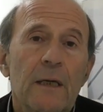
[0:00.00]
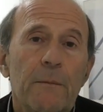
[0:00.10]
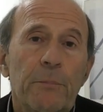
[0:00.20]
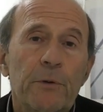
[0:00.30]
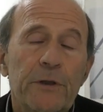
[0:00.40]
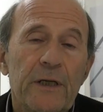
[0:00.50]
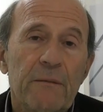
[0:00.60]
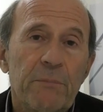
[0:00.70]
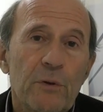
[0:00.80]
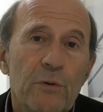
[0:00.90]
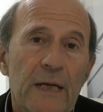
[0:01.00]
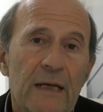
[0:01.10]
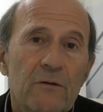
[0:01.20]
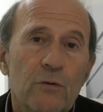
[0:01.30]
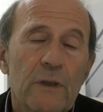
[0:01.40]
che porterebbero in
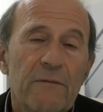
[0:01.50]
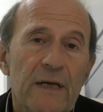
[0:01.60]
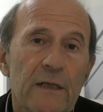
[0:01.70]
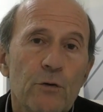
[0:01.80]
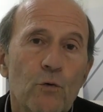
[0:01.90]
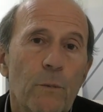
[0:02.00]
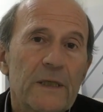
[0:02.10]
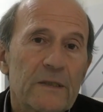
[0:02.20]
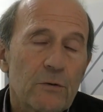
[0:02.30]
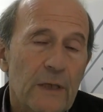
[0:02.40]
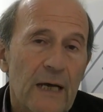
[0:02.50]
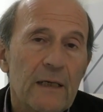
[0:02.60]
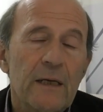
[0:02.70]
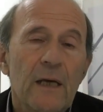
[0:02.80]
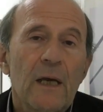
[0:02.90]
alto i livelli
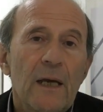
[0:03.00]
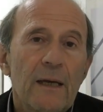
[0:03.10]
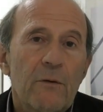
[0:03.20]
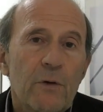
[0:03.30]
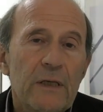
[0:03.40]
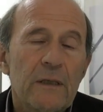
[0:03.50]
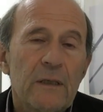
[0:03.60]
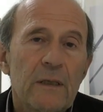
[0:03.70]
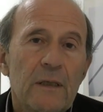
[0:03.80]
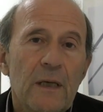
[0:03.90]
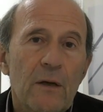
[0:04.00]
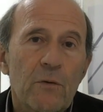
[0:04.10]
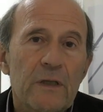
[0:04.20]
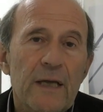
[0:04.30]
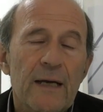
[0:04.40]
occupazionali e quindi, e
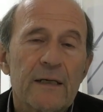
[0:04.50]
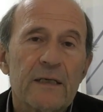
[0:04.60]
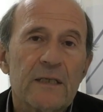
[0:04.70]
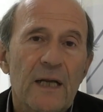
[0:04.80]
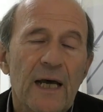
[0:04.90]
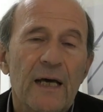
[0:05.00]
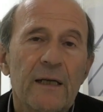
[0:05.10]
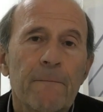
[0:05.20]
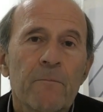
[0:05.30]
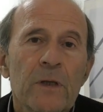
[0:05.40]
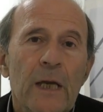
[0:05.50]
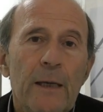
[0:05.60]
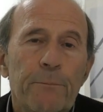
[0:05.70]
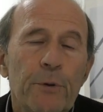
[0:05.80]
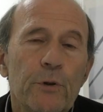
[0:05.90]
quindi anche i salari
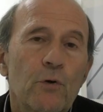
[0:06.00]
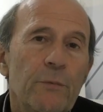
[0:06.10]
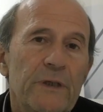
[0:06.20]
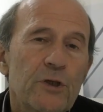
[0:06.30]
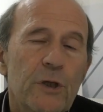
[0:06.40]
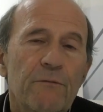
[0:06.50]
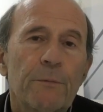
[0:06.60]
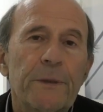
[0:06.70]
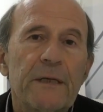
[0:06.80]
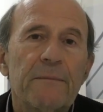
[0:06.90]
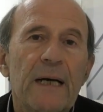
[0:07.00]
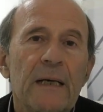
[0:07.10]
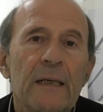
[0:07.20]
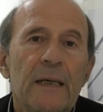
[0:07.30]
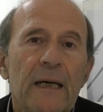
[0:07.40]
e poi come dicevo
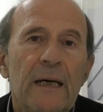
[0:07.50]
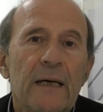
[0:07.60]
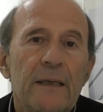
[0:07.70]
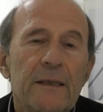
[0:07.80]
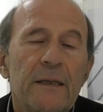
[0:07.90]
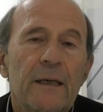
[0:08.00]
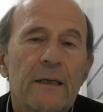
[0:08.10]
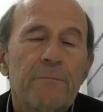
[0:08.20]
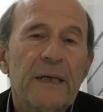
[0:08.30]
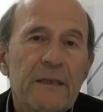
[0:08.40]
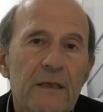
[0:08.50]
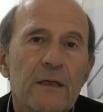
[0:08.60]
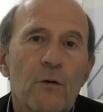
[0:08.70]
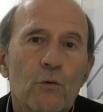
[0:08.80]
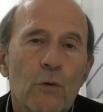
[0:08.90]
prima eh, ri,
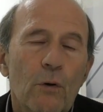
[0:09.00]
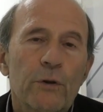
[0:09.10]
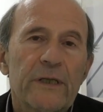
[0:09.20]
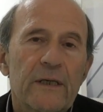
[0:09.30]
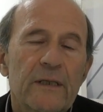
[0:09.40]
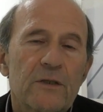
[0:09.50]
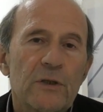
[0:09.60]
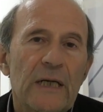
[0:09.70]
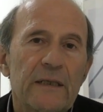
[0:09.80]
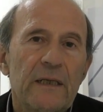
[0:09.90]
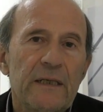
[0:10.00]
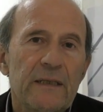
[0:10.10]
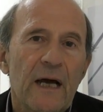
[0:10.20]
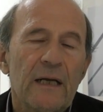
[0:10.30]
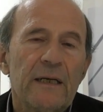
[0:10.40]
ribadire un ruolo internazionale
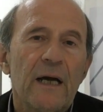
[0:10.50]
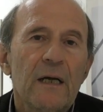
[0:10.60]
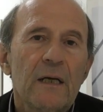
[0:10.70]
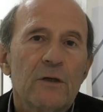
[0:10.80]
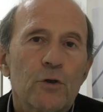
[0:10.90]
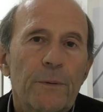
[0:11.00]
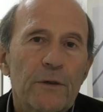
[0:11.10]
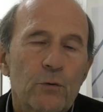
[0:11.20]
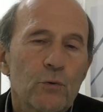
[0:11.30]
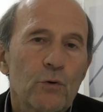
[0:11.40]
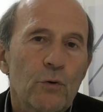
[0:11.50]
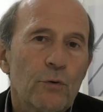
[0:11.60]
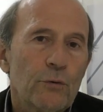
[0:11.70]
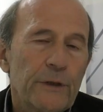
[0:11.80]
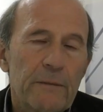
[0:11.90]
dell'Italia
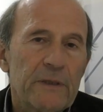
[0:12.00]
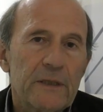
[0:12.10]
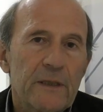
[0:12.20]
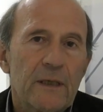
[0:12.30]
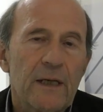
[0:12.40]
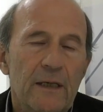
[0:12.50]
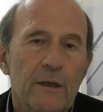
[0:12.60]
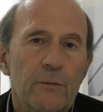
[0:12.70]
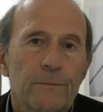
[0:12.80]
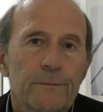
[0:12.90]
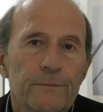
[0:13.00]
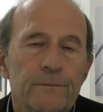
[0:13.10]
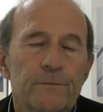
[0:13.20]
soprattutto nel Mediterraneo.